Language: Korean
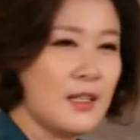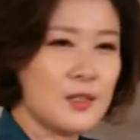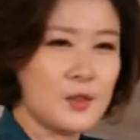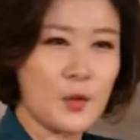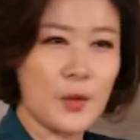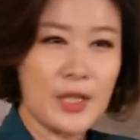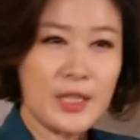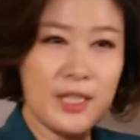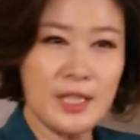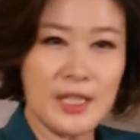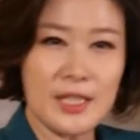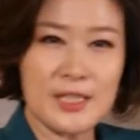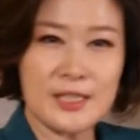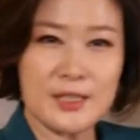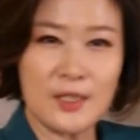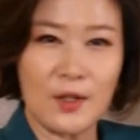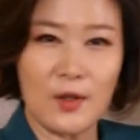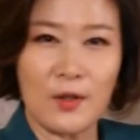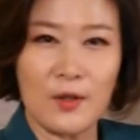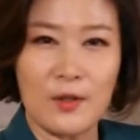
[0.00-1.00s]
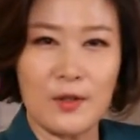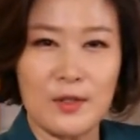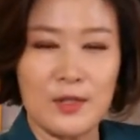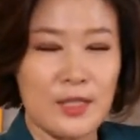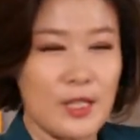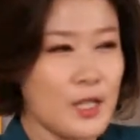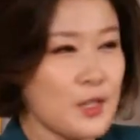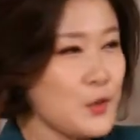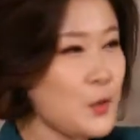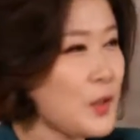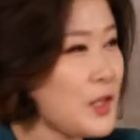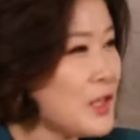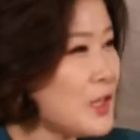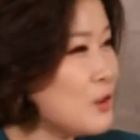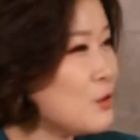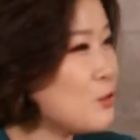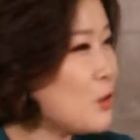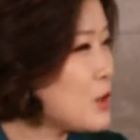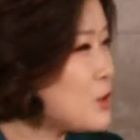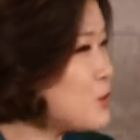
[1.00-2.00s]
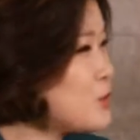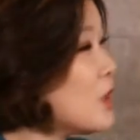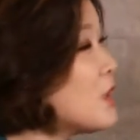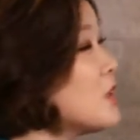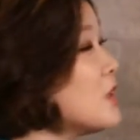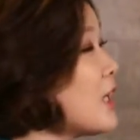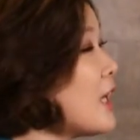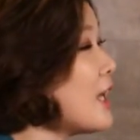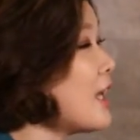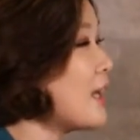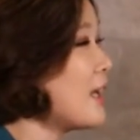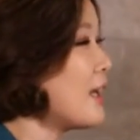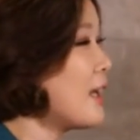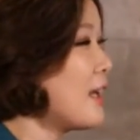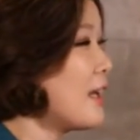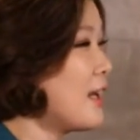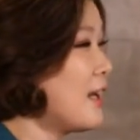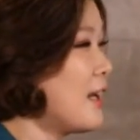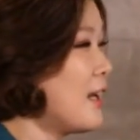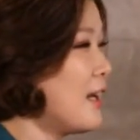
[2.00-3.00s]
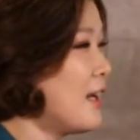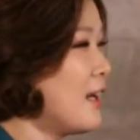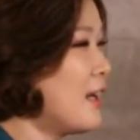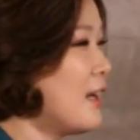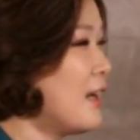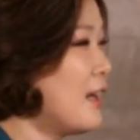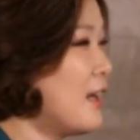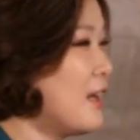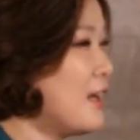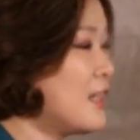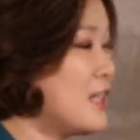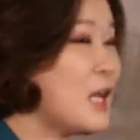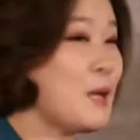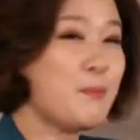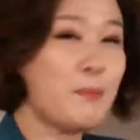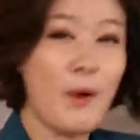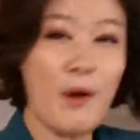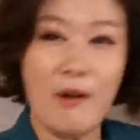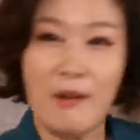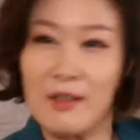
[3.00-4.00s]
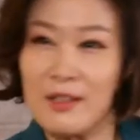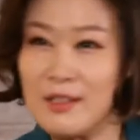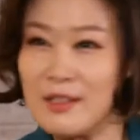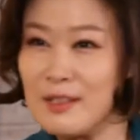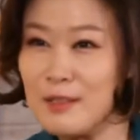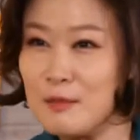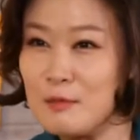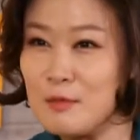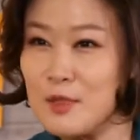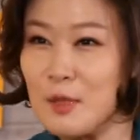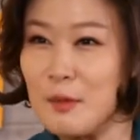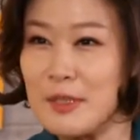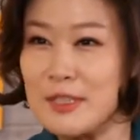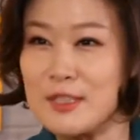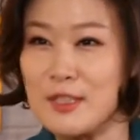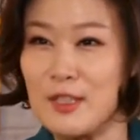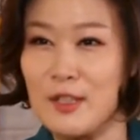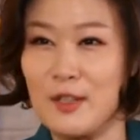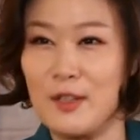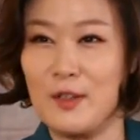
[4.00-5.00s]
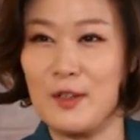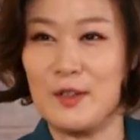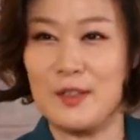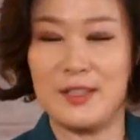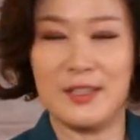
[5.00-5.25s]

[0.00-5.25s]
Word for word: 소개팅이 있어. 소개팅을 누가 주선을 해. 예뻐? 물어봤어요.